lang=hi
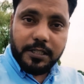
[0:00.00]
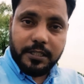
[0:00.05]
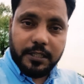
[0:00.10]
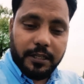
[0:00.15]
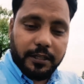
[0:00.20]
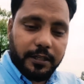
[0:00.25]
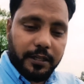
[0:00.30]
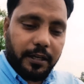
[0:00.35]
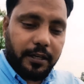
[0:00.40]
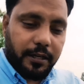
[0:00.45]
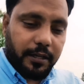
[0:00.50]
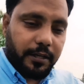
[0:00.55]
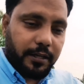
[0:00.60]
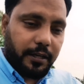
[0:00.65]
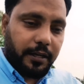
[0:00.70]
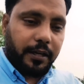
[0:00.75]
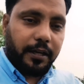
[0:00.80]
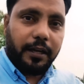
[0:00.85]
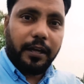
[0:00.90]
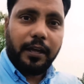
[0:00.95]
कैसे हैं आप
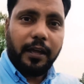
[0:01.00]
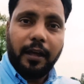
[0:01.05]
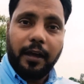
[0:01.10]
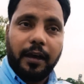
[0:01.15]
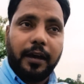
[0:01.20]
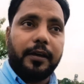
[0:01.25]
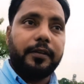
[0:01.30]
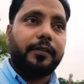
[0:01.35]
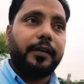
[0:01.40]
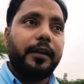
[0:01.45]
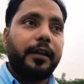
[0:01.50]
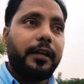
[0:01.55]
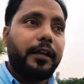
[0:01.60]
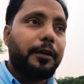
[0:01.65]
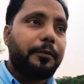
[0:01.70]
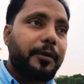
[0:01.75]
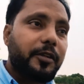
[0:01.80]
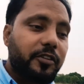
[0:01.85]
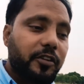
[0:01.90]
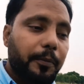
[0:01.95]
सभी उम्मीद है खरीय
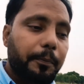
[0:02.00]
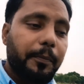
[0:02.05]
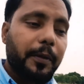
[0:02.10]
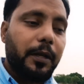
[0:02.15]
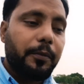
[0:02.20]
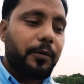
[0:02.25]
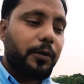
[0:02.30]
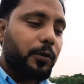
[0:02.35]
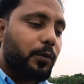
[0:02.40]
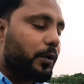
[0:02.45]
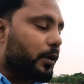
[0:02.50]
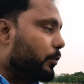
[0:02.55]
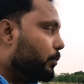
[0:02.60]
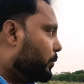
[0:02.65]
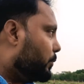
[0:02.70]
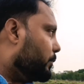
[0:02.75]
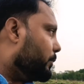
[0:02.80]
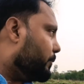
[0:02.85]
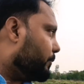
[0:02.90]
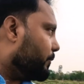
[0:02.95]
होंगे जैसे कि
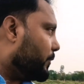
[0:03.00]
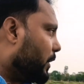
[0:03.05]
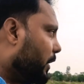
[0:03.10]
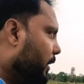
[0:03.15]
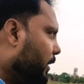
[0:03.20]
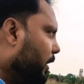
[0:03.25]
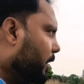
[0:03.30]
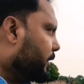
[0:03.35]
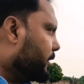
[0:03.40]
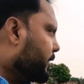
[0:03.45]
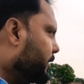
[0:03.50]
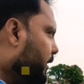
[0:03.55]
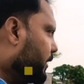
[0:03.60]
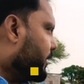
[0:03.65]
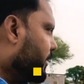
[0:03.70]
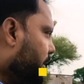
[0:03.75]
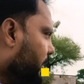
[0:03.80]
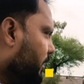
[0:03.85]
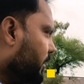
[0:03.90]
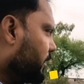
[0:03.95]
जानते हैं आप इस वक्त मैं
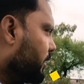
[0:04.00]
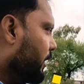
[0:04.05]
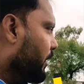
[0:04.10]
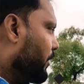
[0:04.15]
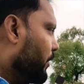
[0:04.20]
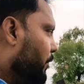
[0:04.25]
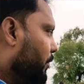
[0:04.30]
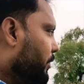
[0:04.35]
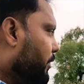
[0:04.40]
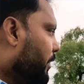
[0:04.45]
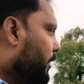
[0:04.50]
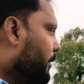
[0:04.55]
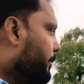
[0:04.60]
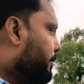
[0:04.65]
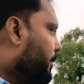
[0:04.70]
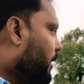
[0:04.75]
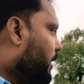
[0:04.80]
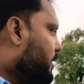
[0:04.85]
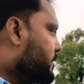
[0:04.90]
इंडिया में हूँ और मैं